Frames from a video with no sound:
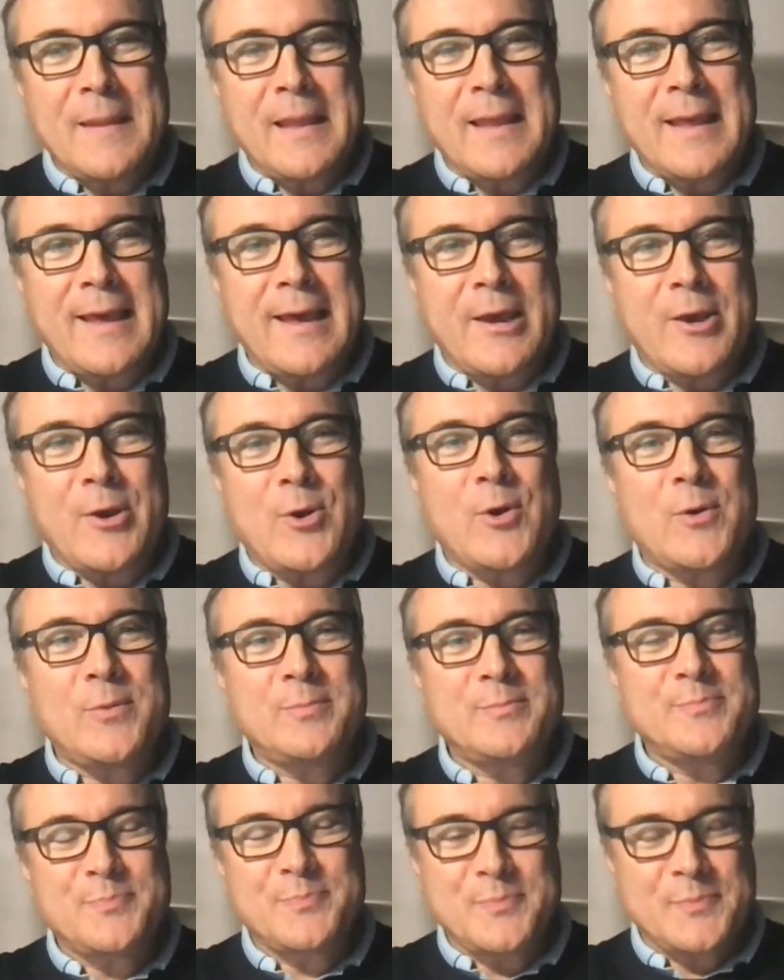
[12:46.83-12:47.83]
Ecco,
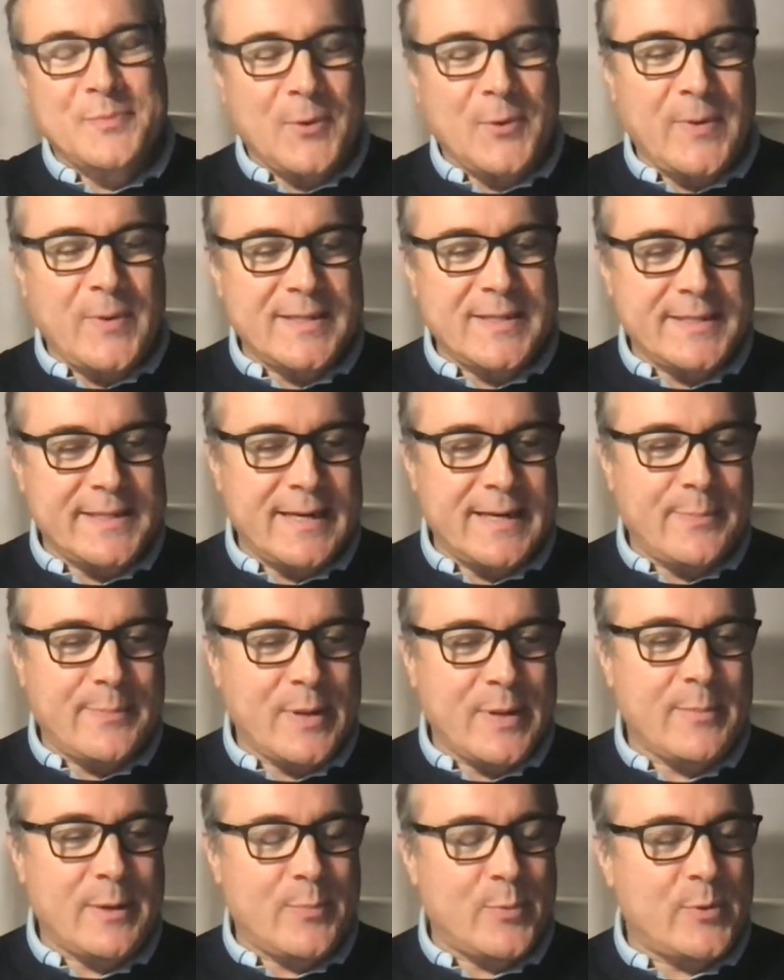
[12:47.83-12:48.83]
questa è la
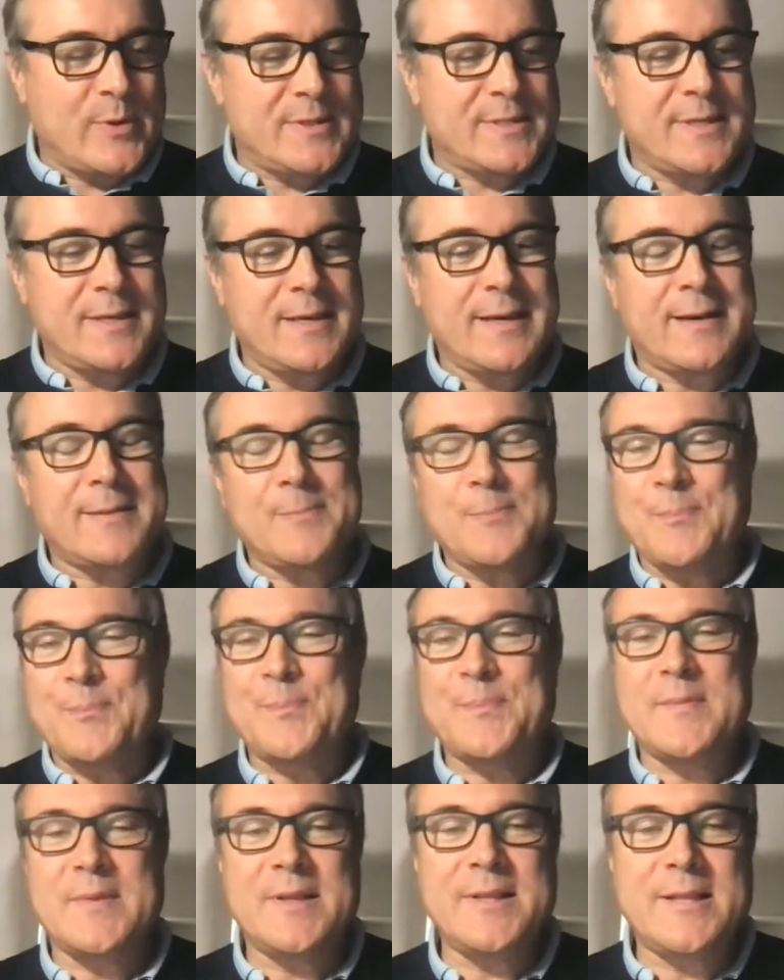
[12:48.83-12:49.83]
prima poesia
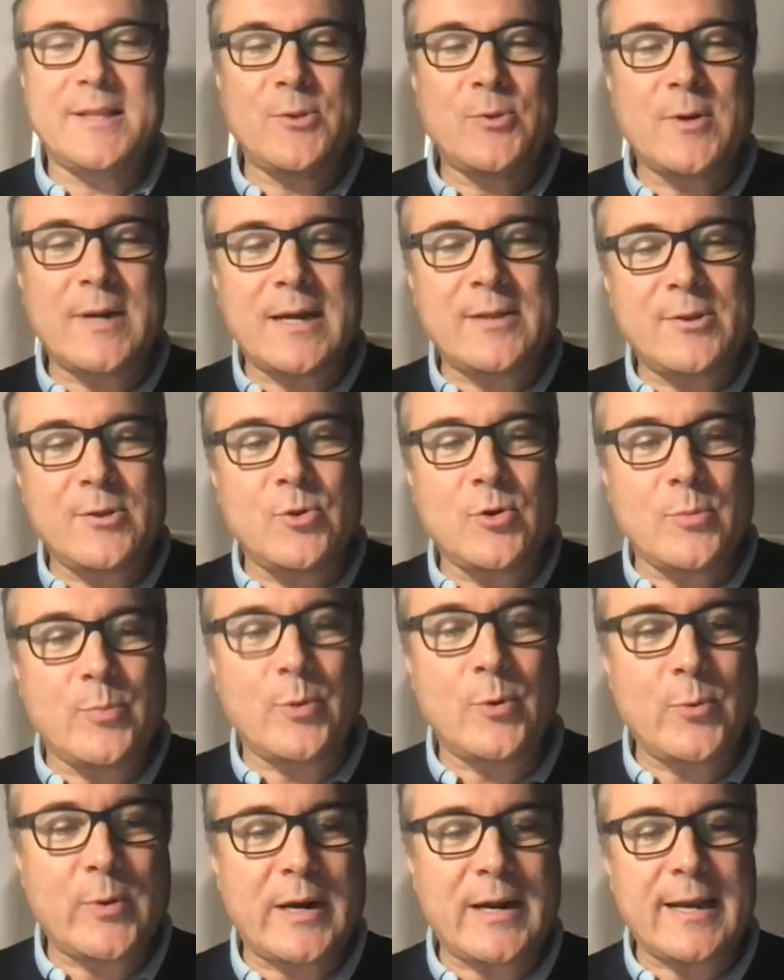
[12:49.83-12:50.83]
intitolata Dopo
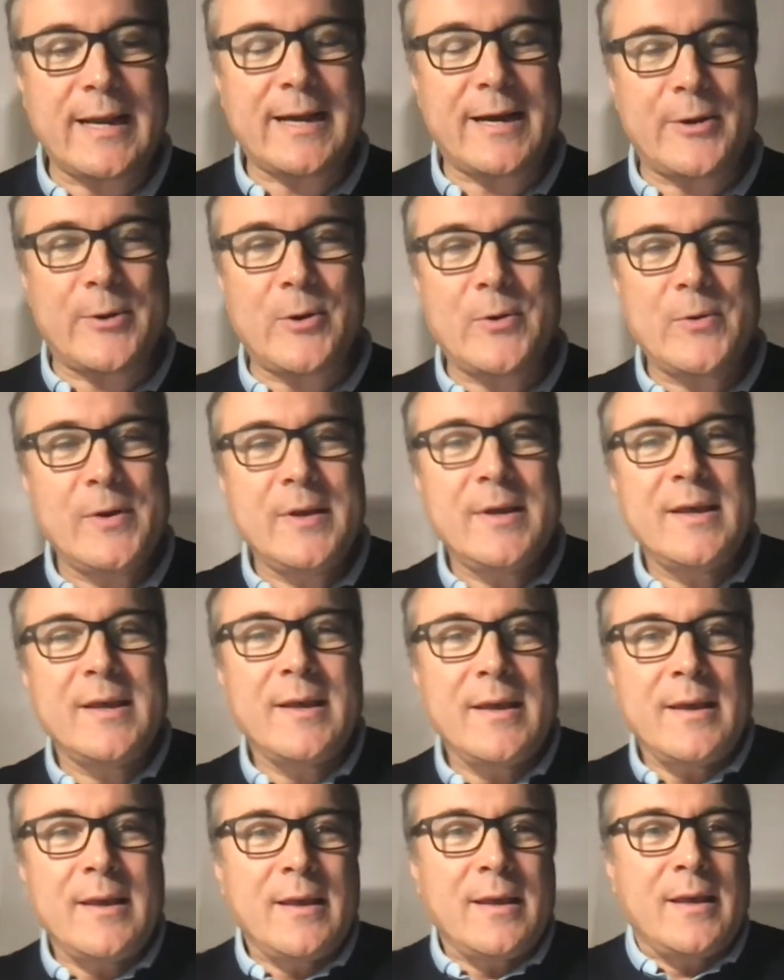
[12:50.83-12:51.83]
l'uragano
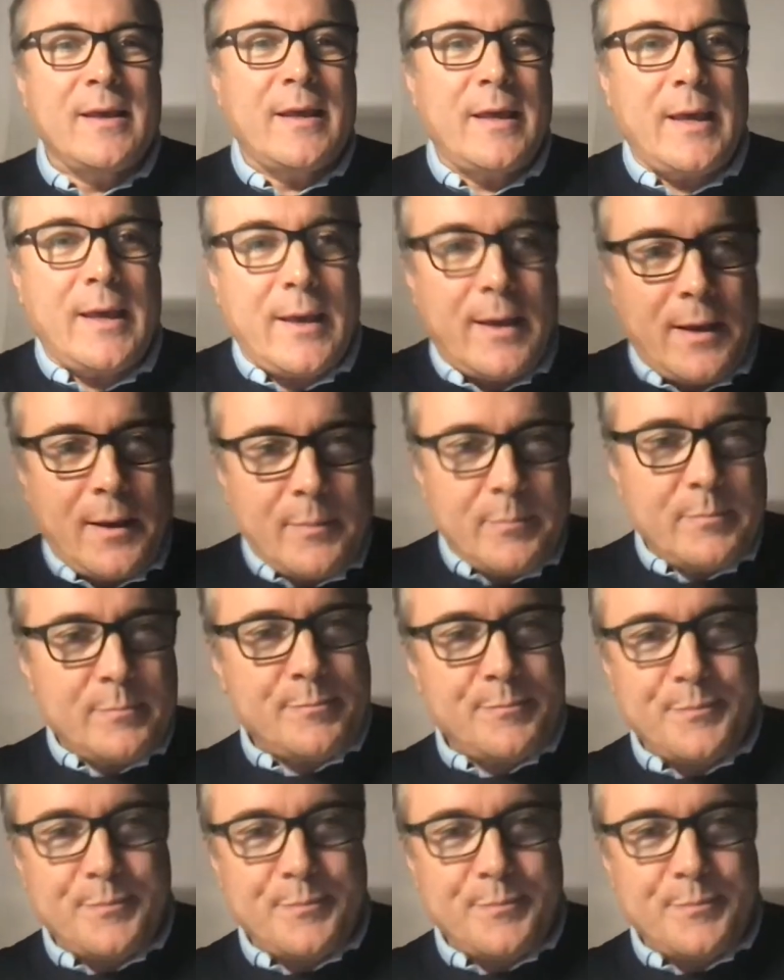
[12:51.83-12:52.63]
e